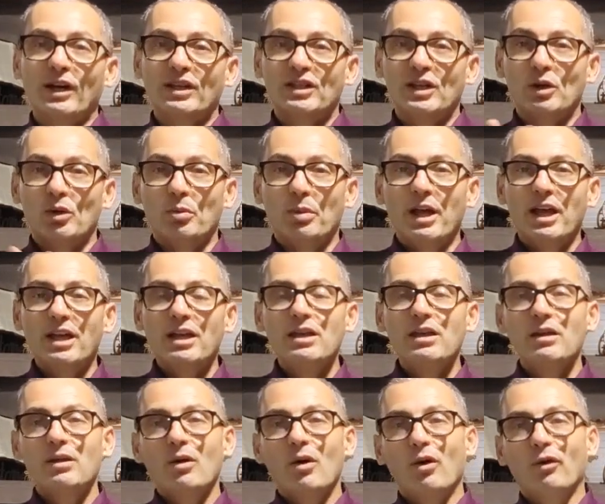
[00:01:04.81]
Fazer o
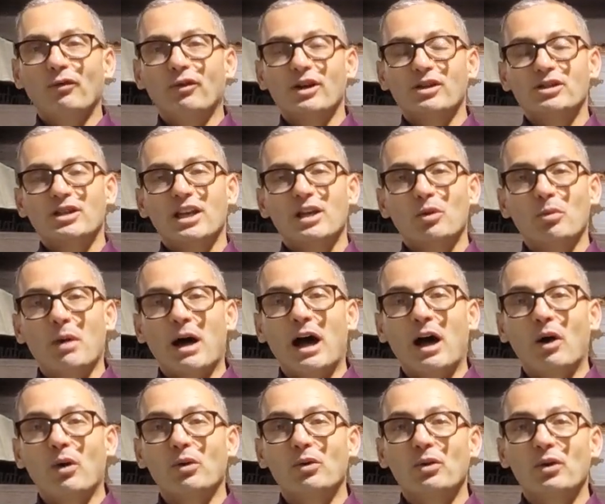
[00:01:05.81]
bem ou fazer o
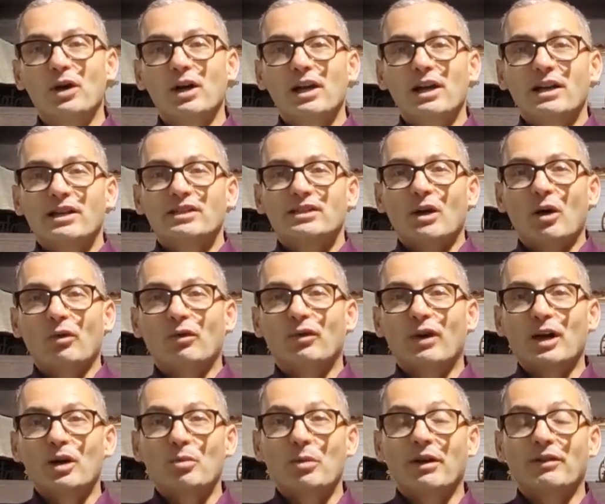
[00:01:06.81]
mal?
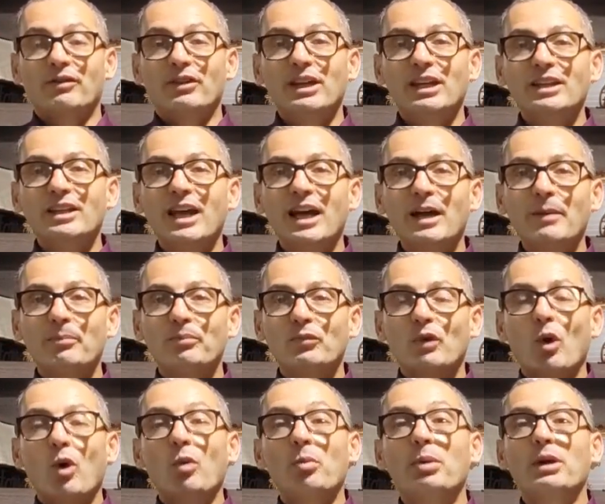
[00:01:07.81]
Salvar uma vida
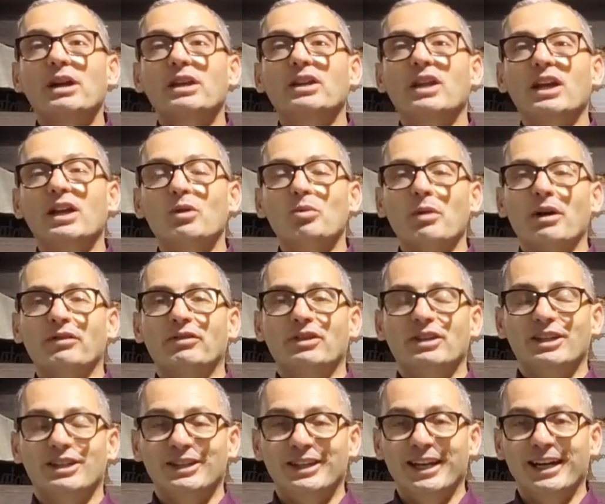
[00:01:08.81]
ou perder uma
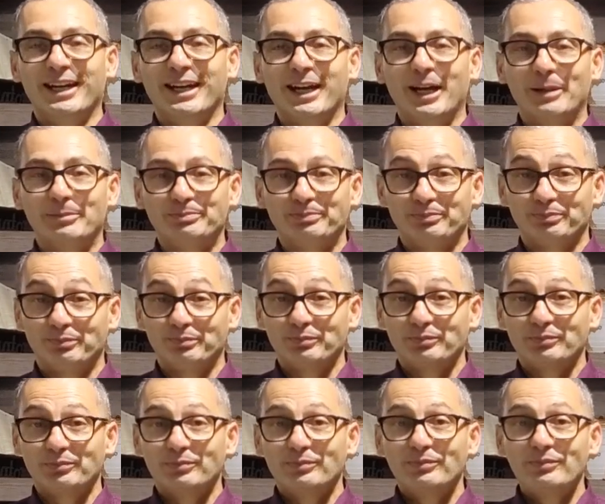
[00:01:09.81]
vida?
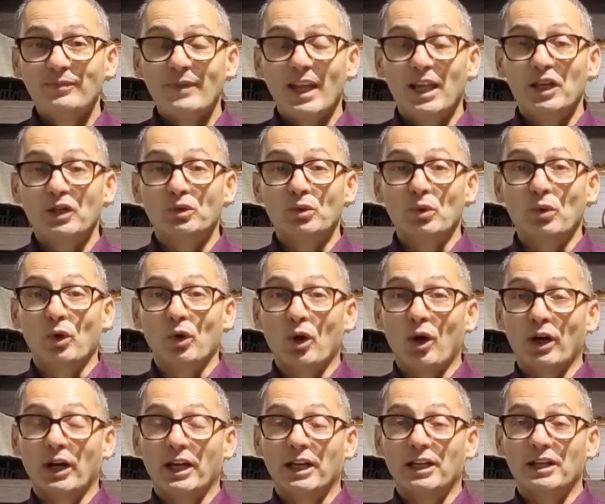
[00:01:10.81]
Isto
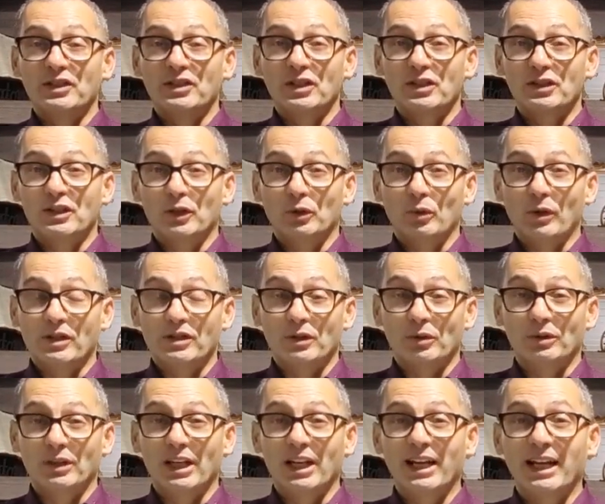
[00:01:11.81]
coloca eles em
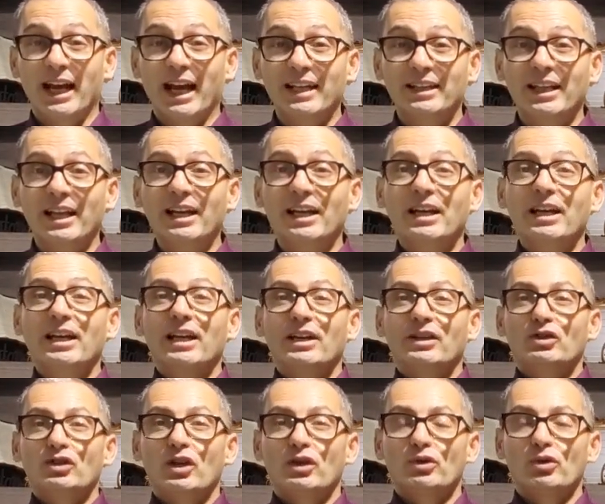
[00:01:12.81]
situação delicada
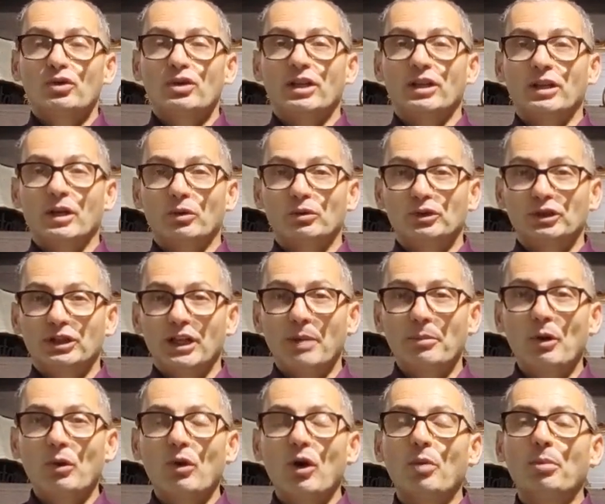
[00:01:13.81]
Jesus então
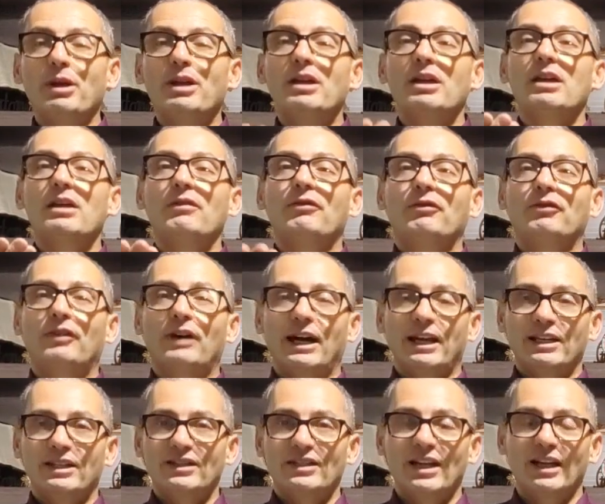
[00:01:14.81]
chama o homem e
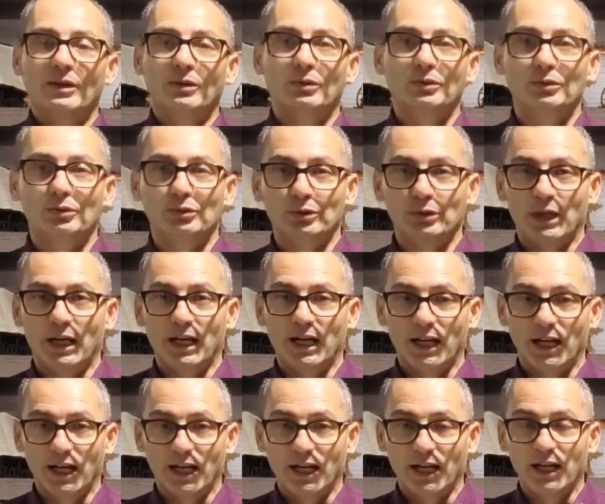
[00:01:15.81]
faz a
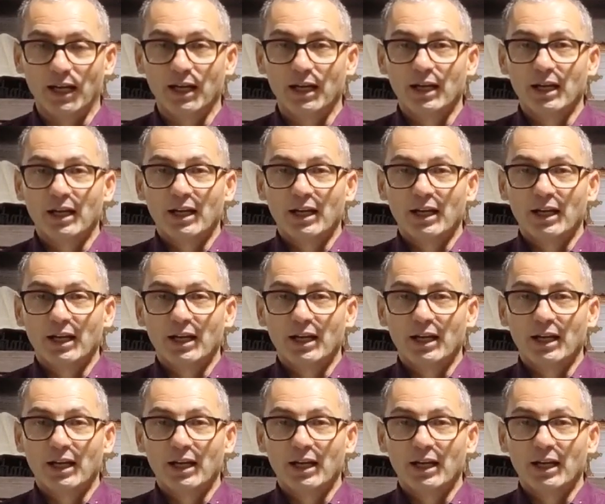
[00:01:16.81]
cura.